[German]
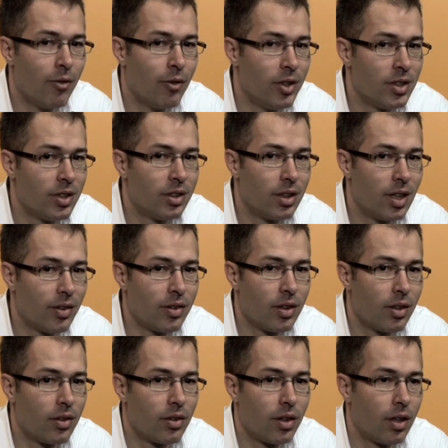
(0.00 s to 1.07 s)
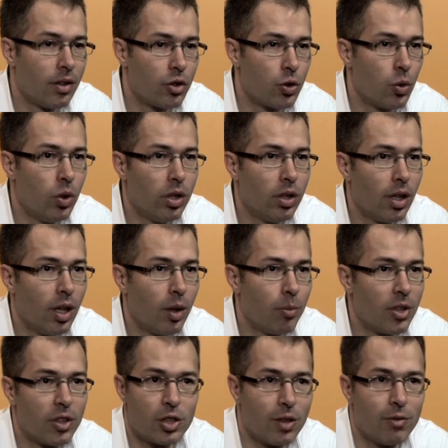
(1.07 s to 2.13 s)
wenn ich das jetzt als Schulden habe,
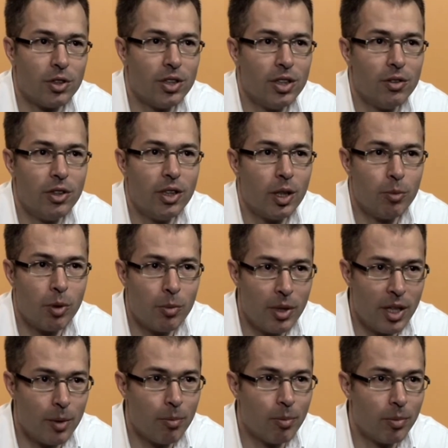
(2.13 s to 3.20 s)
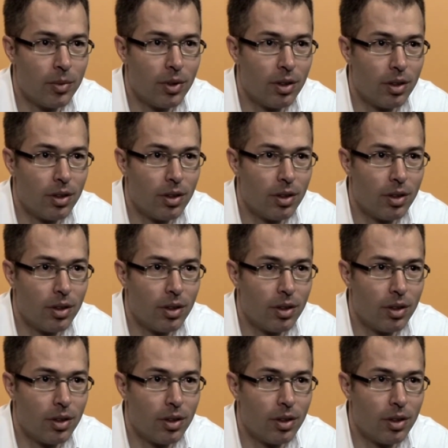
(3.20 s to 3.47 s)
das schaffe ich nie wieder in meinem Leben,